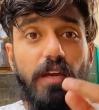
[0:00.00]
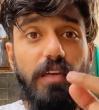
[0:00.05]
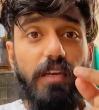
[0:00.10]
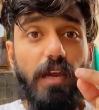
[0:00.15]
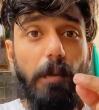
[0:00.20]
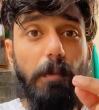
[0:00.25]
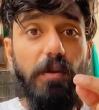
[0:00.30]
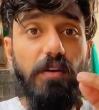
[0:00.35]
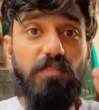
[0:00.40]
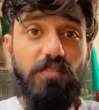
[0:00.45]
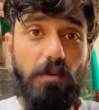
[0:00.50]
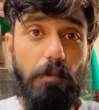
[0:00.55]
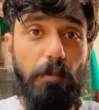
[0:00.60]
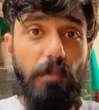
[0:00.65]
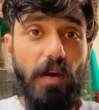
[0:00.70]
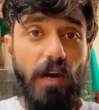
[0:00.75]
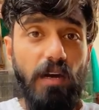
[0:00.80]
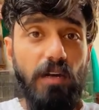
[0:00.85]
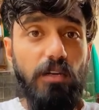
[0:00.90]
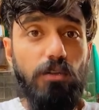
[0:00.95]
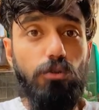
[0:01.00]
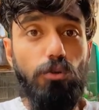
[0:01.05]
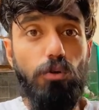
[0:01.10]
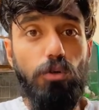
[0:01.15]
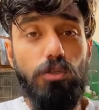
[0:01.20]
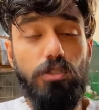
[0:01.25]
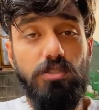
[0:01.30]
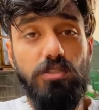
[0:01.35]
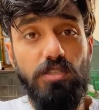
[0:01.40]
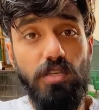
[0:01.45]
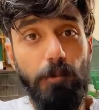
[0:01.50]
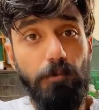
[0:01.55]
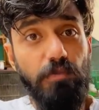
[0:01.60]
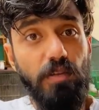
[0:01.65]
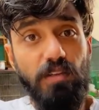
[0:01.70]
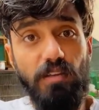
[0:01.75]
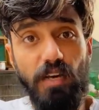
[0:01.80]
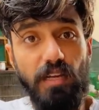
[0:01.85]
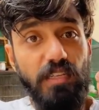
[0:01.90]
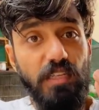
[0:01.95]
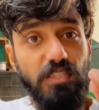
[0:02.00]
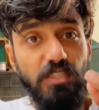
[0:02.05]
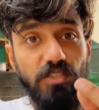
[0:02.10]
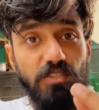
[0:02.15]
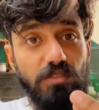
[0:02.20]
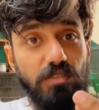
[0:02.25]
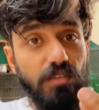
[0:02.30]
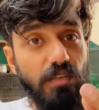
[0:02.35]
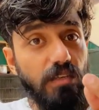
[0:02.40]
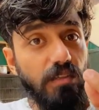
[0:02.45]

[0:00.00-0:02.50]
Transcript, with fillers: या फिर सिम्बा तो सबसे ज़्यादा जिस